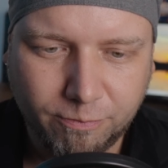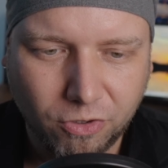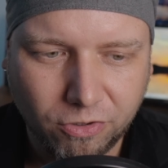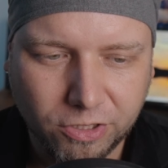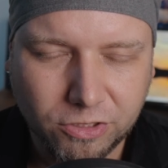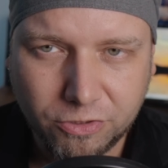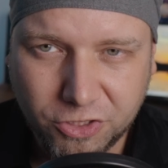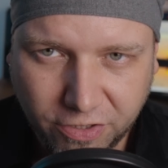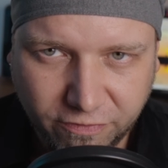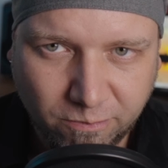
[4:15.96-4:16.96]
po
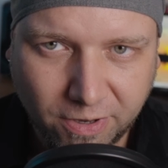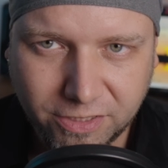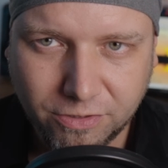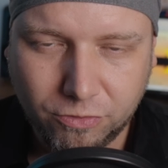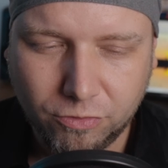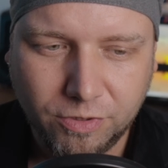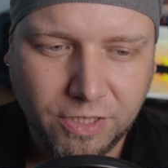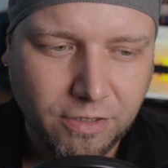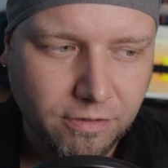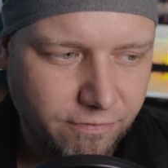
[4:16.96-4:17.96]
ogrodzie, w parku,
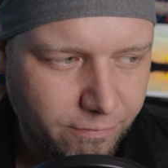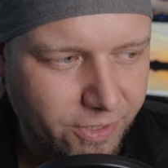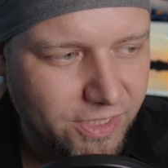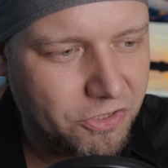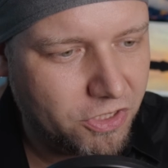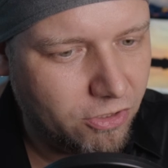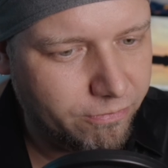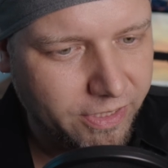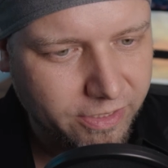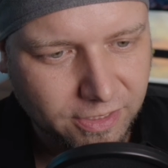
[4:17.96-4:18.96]
wybiera się do
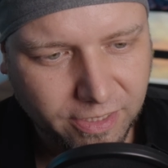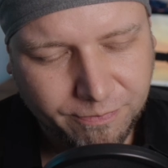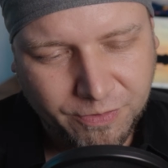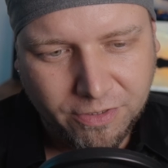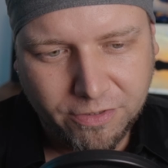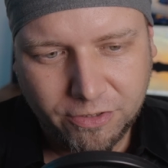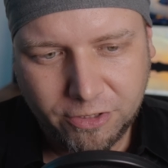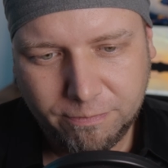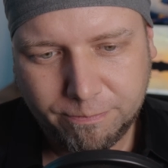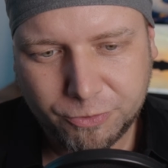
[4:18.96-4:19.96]
metra
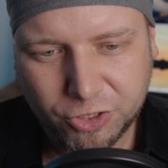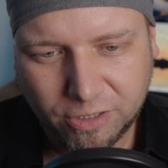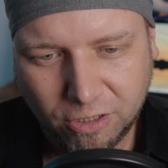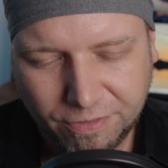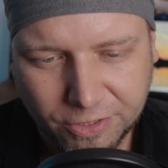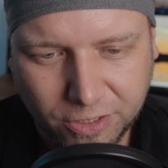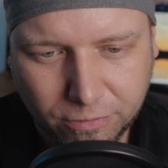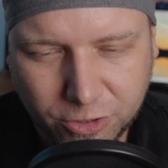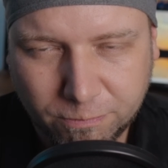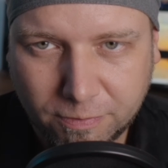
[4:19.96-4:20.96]
i przygląda się
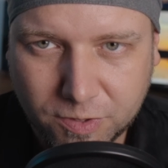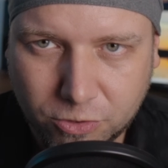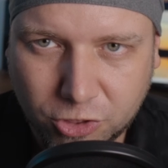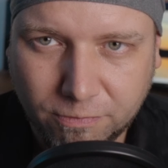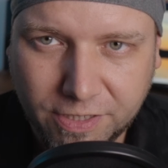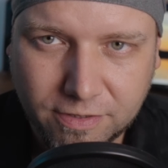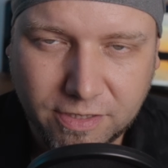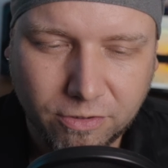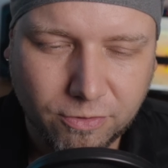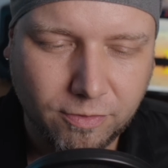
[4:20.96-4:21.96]
ludziom po prostu trzymając
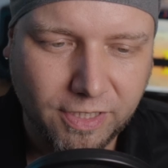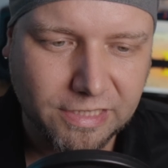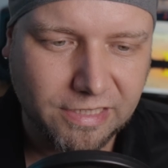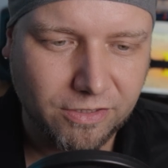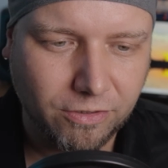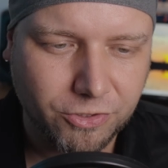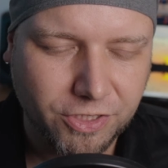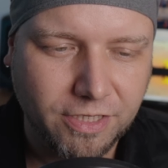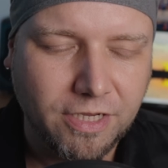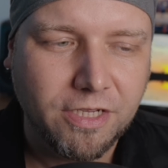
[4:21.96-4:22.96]
te okulary na nosie.